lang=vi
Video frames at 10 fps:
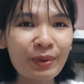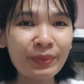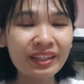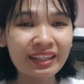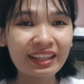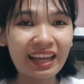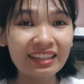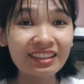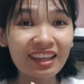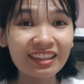mình
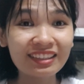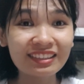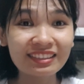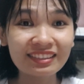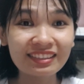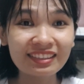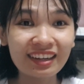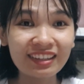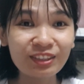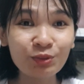nhận tiền
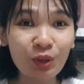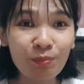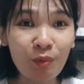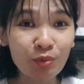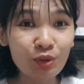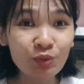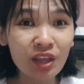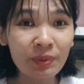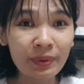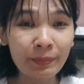uh, youtube một số
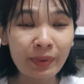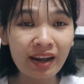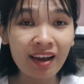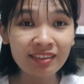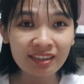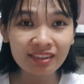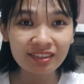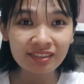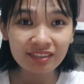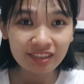tiền mà mà lớn nhất từ
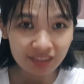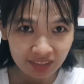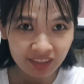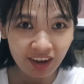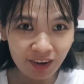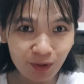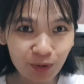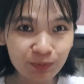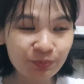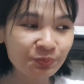trước trước đến giờ luôn